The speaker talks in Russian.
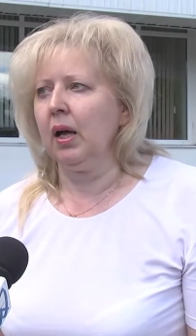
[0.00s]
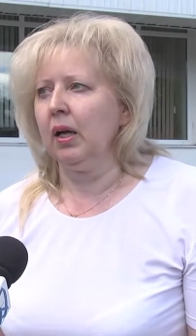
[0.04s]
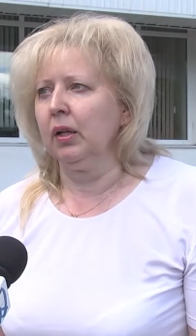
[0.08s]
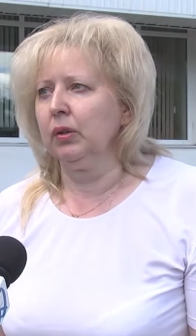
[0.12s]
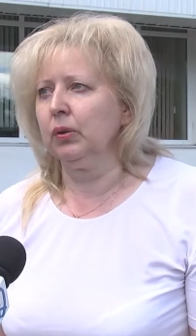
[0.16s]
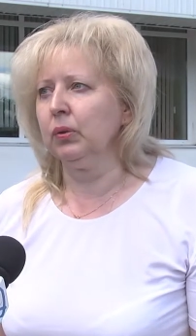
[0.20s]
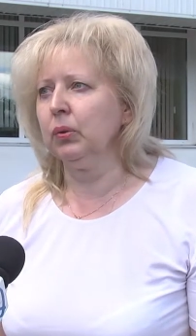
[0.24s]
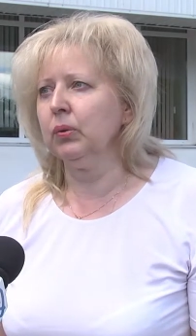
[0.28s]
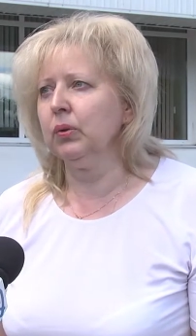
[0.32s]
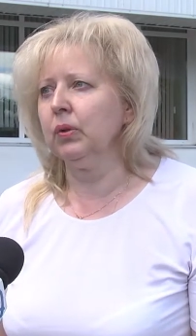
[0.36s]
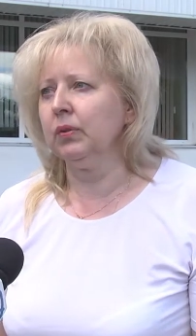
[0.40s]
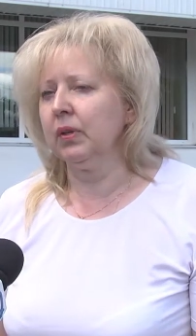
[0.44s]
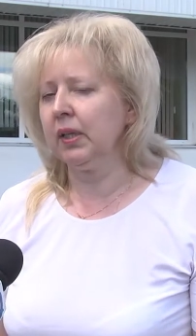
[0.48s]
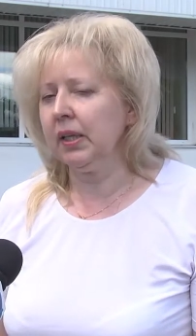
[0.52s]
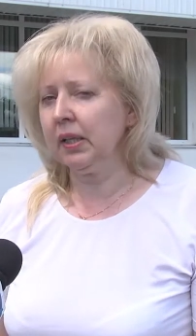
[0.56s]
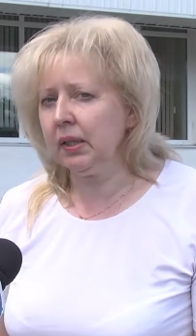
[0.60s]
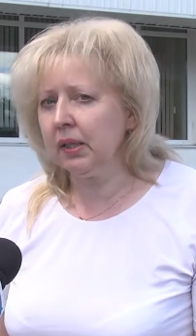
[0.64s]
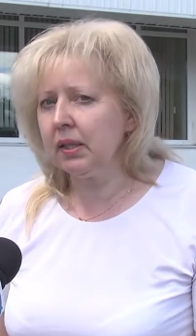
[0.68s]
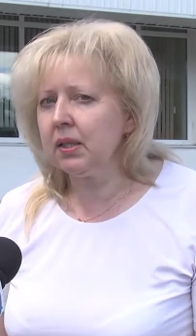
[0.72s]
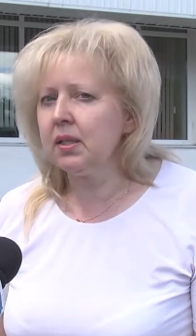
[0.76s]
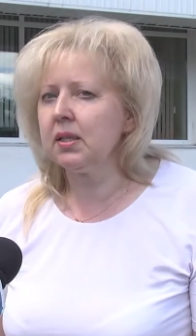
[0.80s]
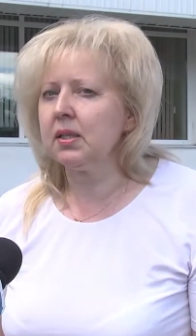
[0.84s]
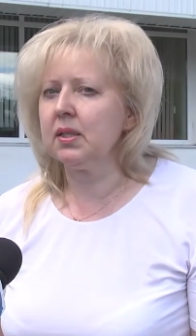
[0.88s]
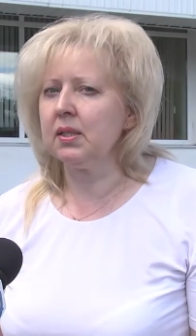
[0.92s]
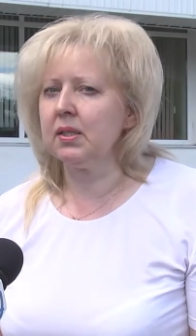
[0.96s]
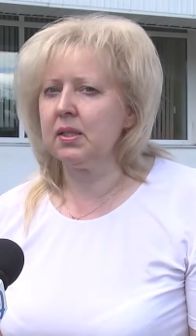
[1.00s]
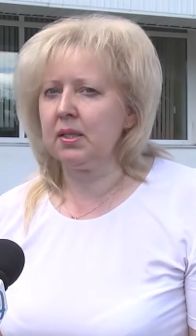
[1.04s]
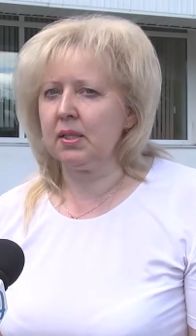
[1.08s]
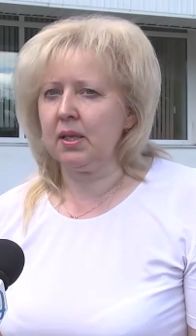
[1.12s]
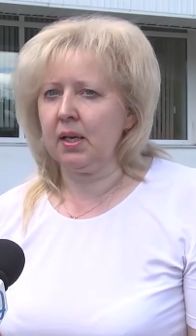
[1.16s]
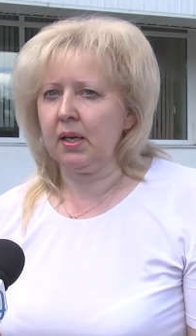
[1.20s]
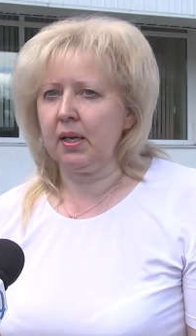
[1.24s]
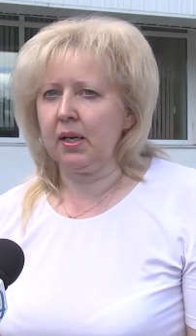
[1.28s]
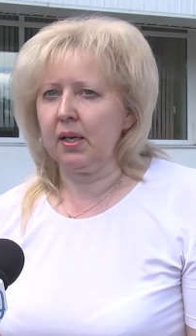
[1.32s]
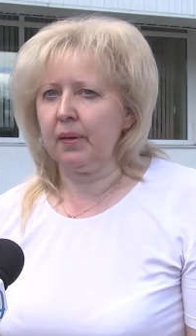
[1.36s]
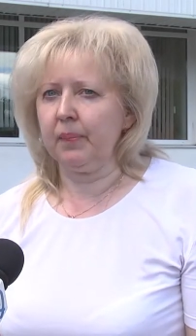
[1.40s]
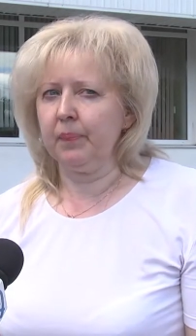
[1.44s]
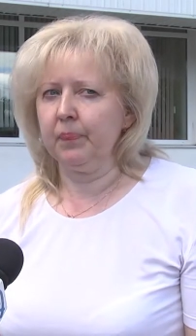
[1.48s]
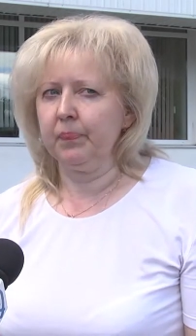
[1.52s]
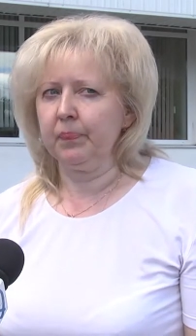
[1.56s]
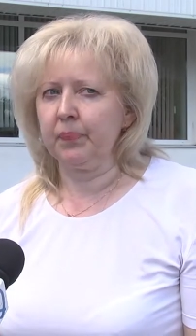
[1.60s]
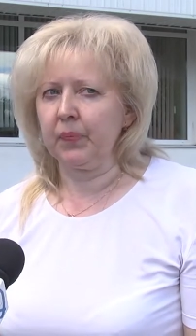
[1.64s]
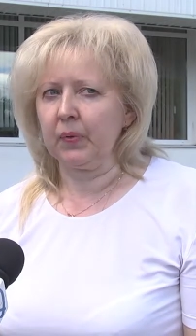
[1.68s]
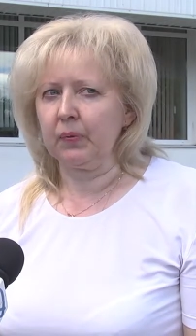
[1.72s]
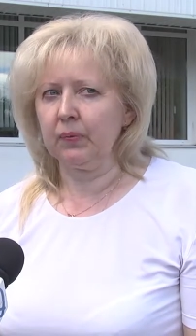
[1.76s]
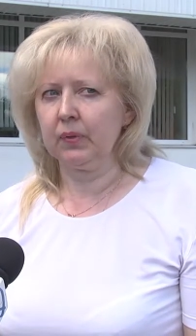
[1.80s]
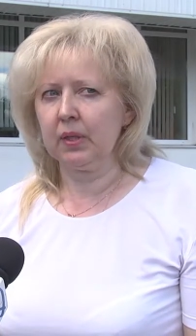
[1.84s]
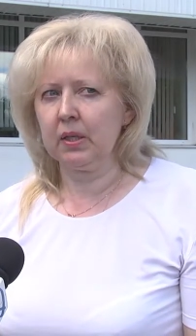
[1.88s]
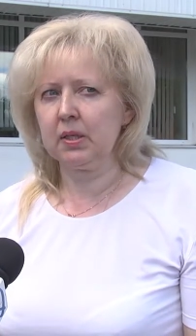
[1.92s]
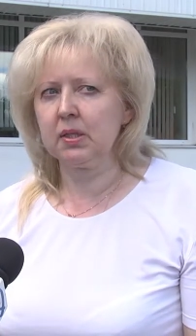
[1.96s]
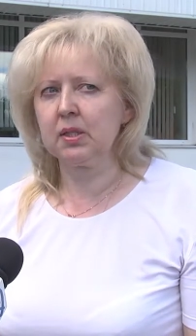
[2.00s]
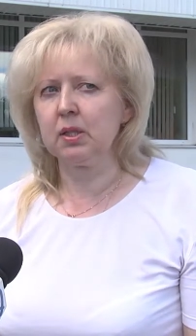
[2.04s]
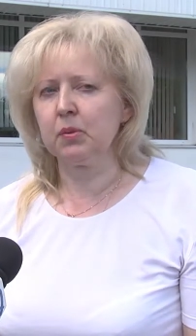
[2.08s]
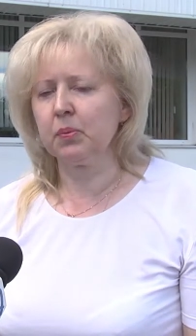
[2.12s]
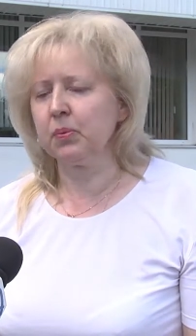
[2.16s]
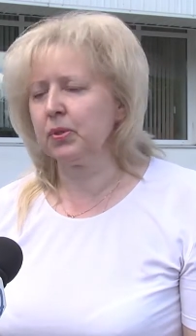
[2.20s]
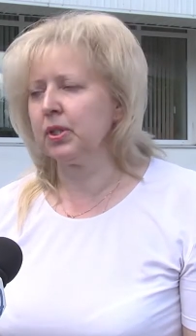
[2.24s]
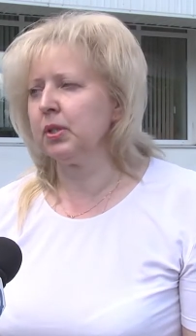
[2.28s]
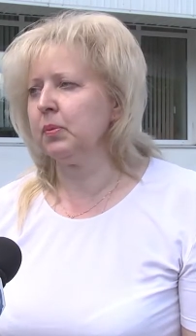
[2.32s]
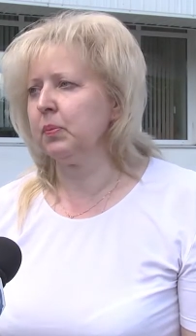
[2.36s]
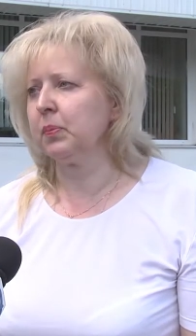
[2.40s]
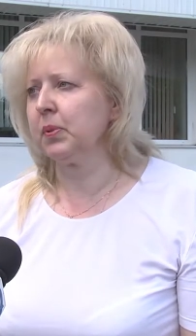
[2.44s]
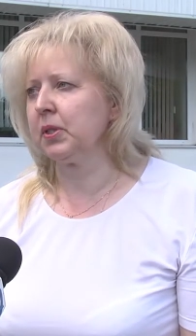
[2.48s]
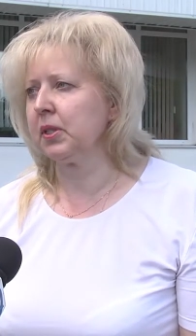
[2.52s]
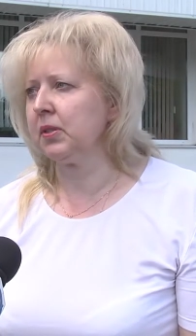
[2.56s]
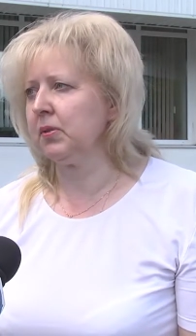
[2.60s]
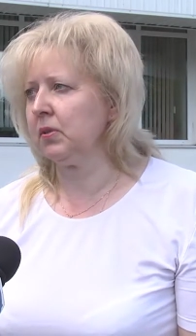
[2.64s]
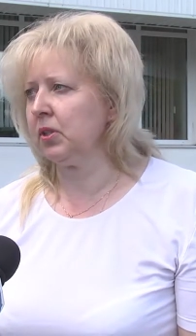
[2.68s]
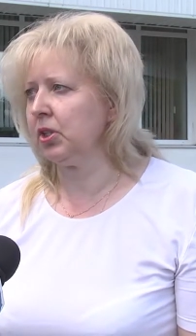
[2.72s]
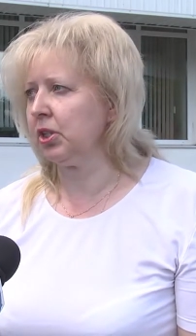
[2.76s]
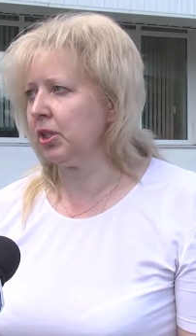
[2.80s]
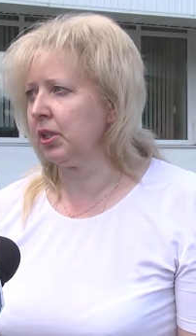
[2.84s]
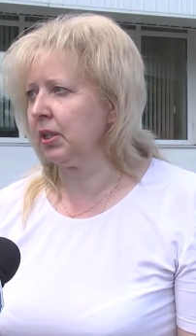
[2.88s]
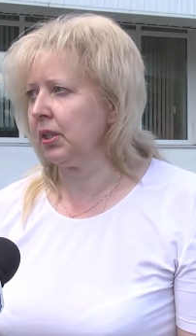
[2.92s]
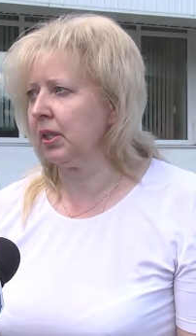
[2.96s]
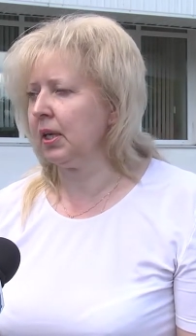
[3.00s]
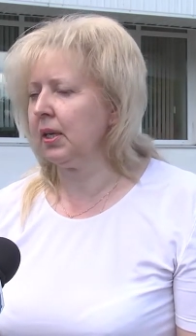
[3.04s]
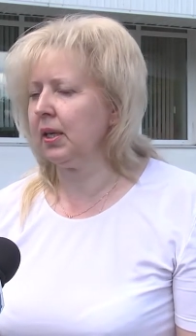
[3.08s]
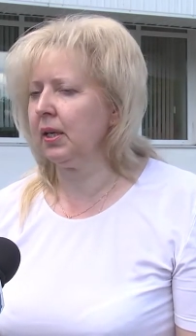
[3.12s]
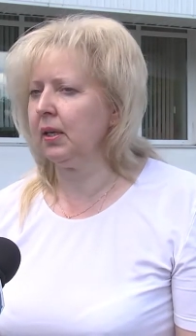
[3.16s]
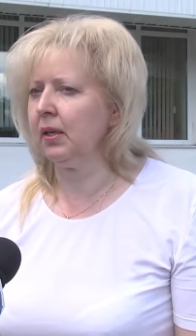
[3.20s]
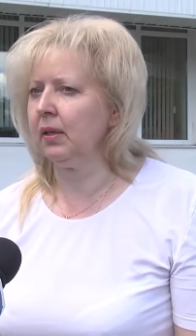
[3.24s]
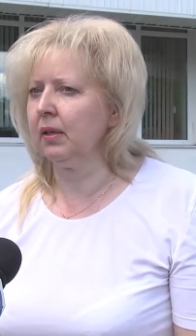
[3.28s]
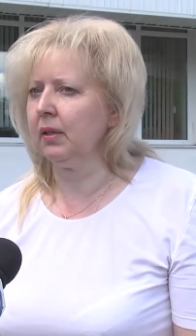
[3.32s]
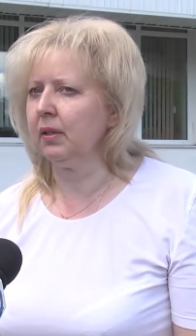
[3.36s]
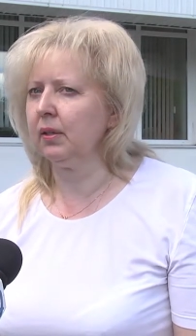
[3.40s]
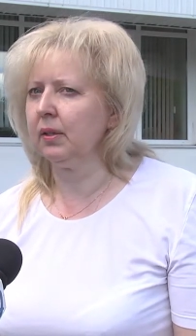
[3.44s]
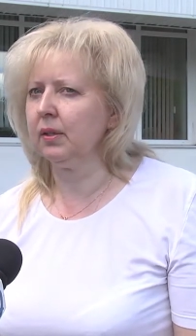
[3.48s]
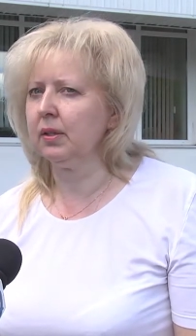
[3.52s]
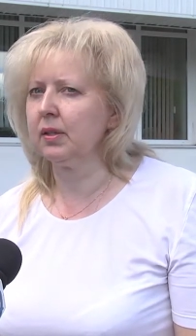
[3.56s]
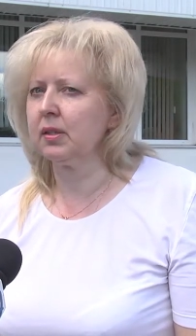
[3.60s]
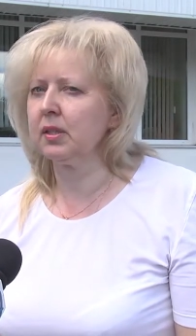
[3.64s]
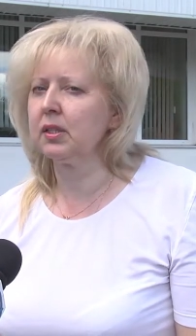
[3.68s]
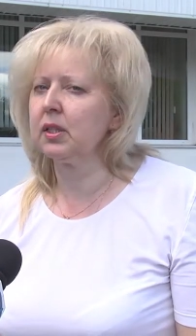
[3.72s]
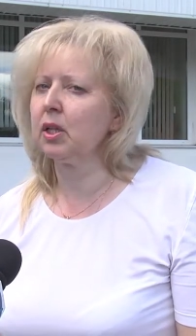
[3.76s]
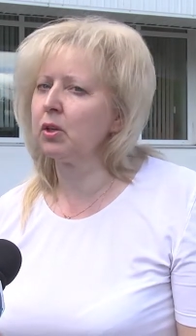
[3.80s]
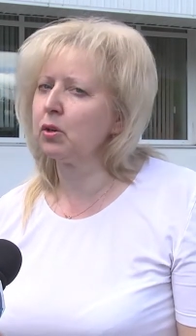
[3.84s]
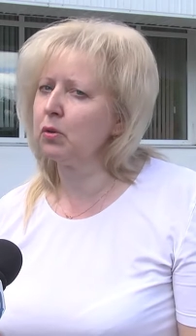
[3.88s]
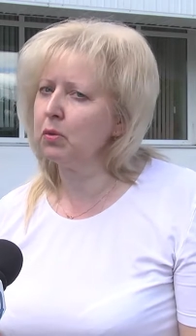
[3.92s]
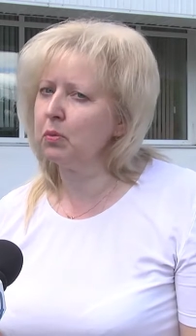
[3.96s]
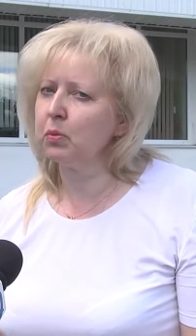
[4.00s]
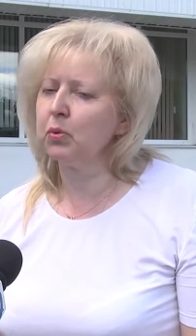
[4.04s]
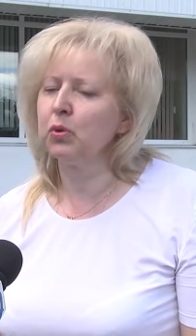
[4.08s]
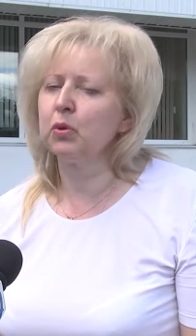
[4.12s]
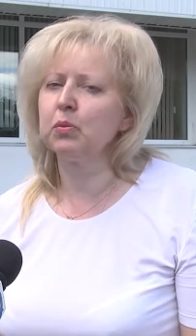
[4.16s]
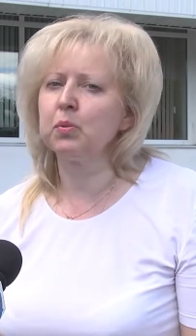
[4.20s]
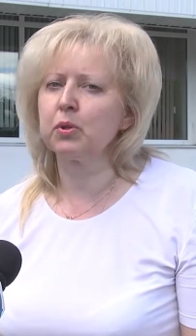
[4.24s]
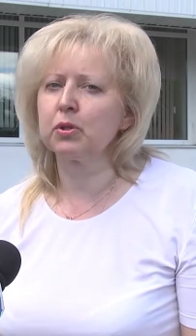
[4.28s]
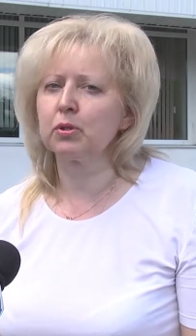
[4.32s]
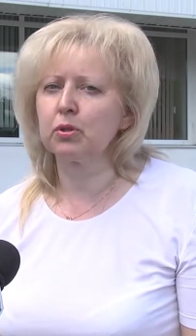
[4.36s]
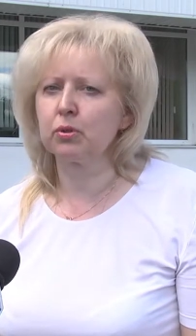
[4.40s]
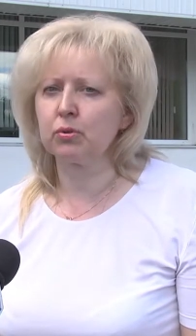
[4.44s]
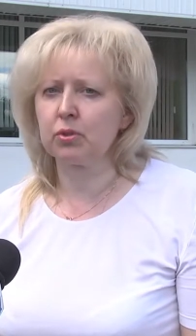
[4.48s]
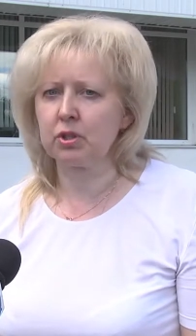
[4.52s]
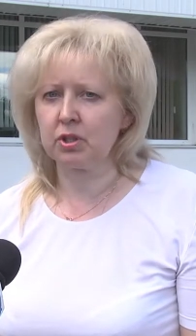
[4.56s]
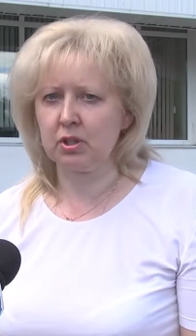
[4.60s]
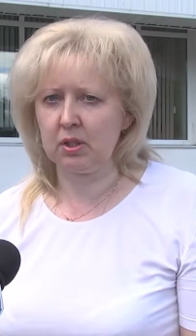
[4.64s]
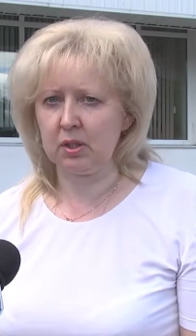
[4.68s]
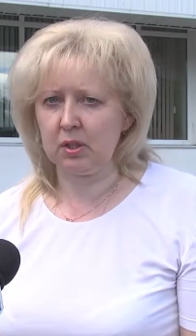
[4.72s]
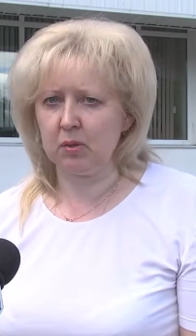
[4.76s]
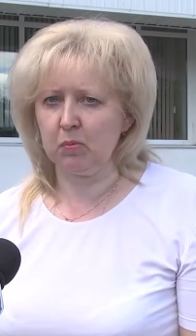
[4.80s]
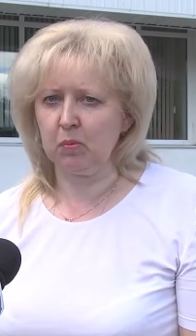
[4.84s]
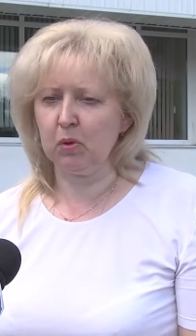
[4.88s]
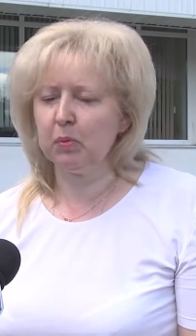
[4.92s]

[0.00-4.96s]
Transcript: Ну, эта неделя у нас, допустим, посвящена э, здоровому образу жизни.